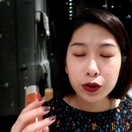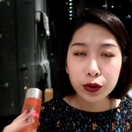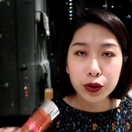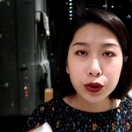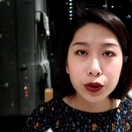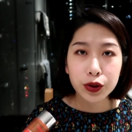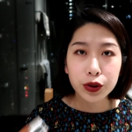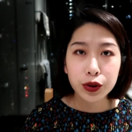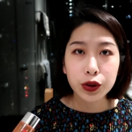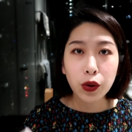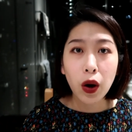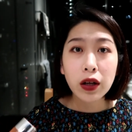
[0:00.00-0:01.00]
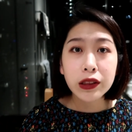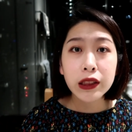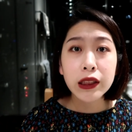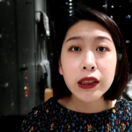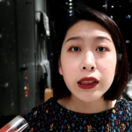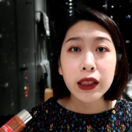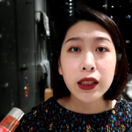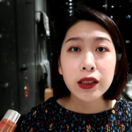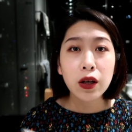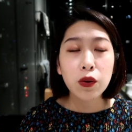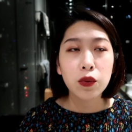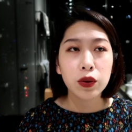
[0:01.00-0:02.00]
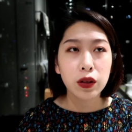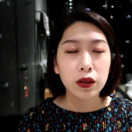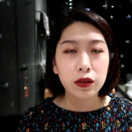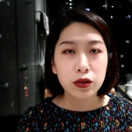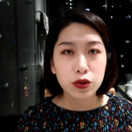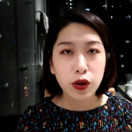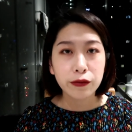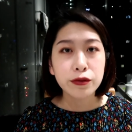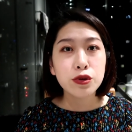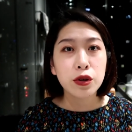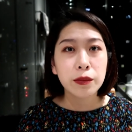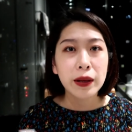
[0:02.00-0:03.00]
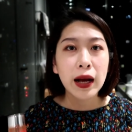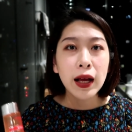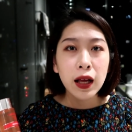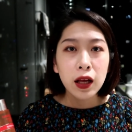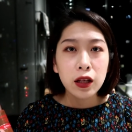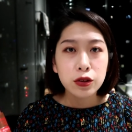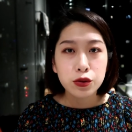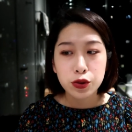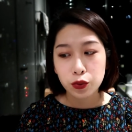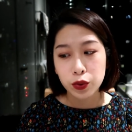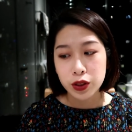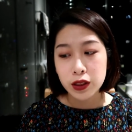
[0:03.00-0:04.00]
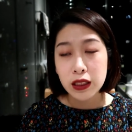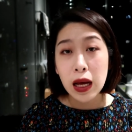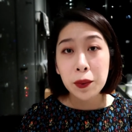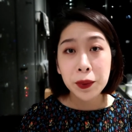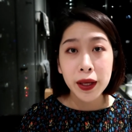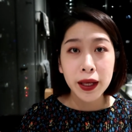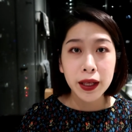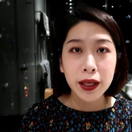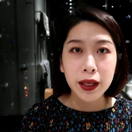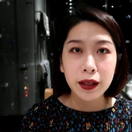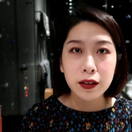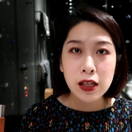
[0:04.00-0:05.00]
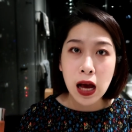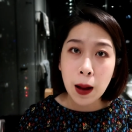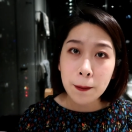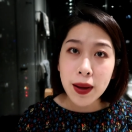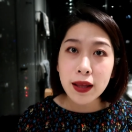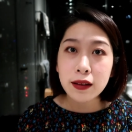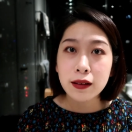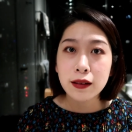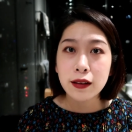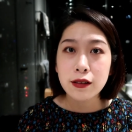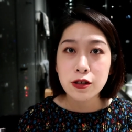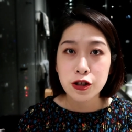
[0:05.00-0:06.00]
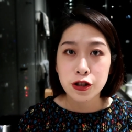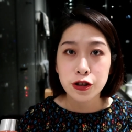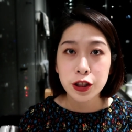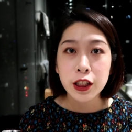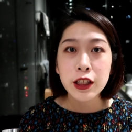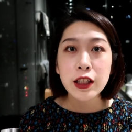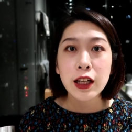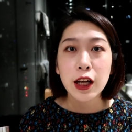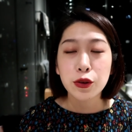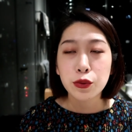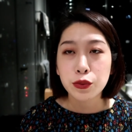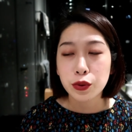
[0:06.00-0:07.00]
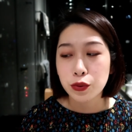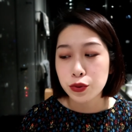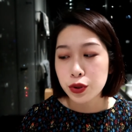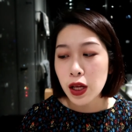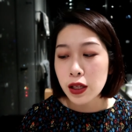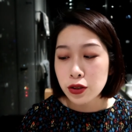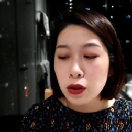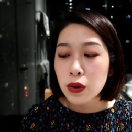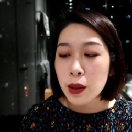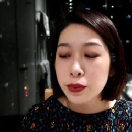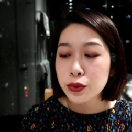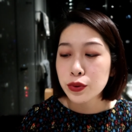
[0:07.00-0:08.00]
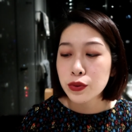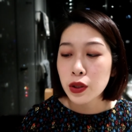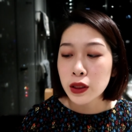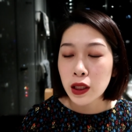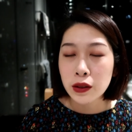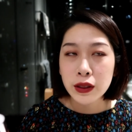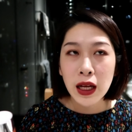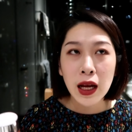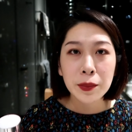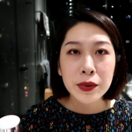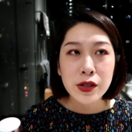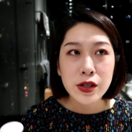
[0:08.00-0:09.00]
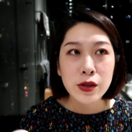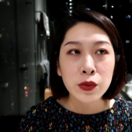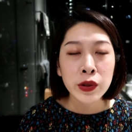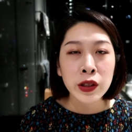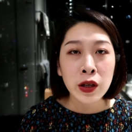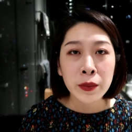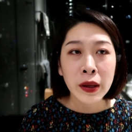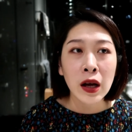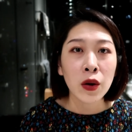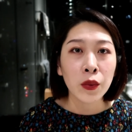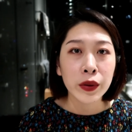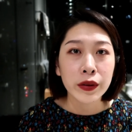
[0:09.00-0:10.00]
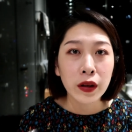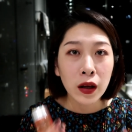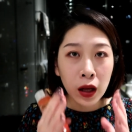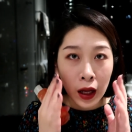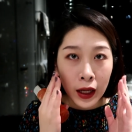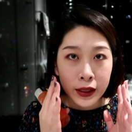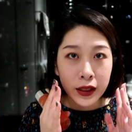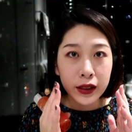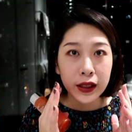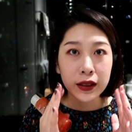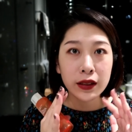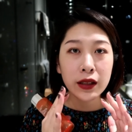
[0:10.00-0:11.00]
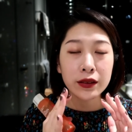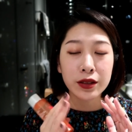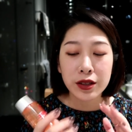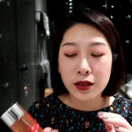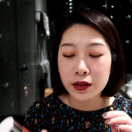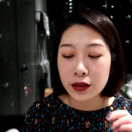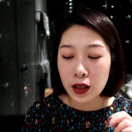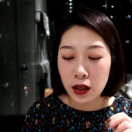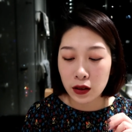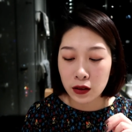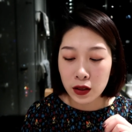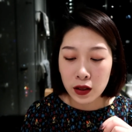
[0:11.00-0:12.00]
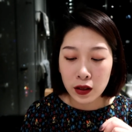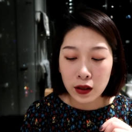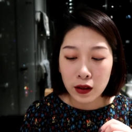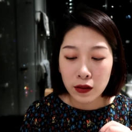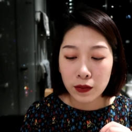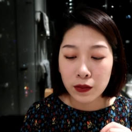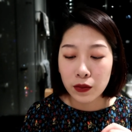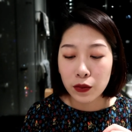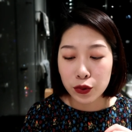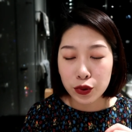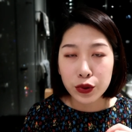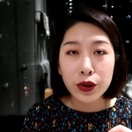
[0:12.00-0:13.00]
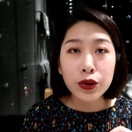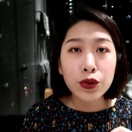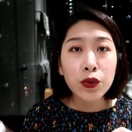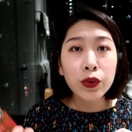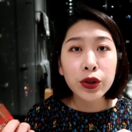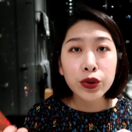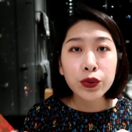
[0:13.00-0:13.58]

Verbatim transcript: 就是有二次清洁的效果的爽肤水吧，就是我是搭配雅曼的那个十 T 来用的，我觉得效果还不错，然后它本身味道也蛮好闻的，上脸也很清凉，嗯，我觉得中规